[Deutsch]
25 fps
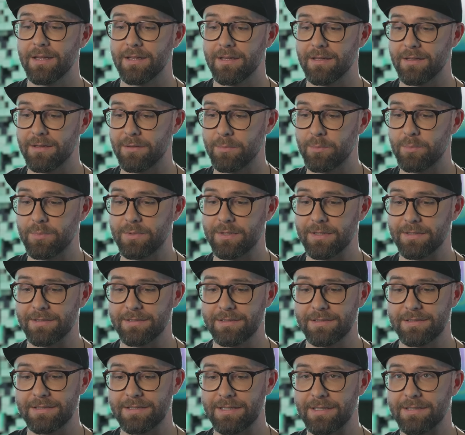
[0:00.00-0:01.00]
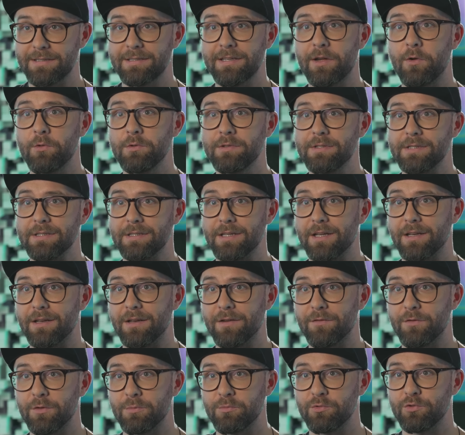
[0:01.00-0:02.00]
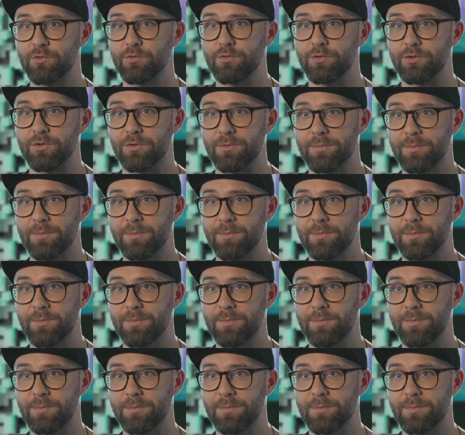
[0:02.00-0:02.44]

äh, dass der Sound sich ändert vom Studio.